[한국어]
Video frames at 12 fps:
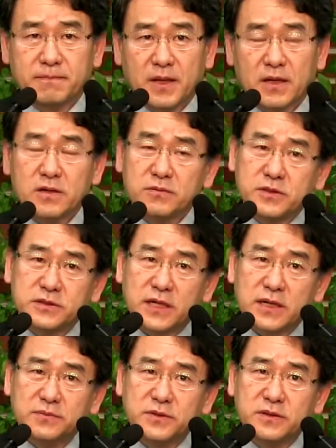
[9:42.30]
그럼 그
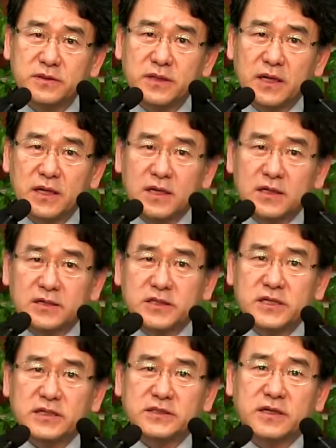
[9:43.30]
사람들은
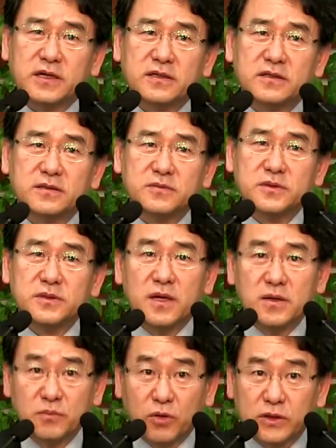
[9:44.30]
신앙생활을 그러면
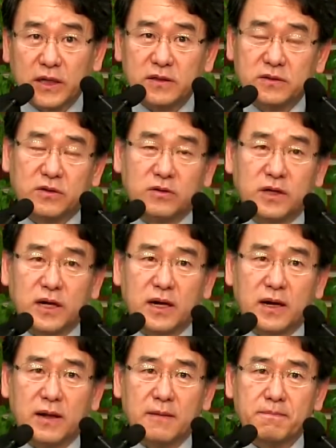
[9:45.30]
못하는
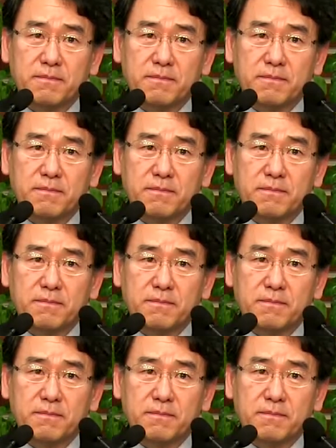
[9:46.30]
건가?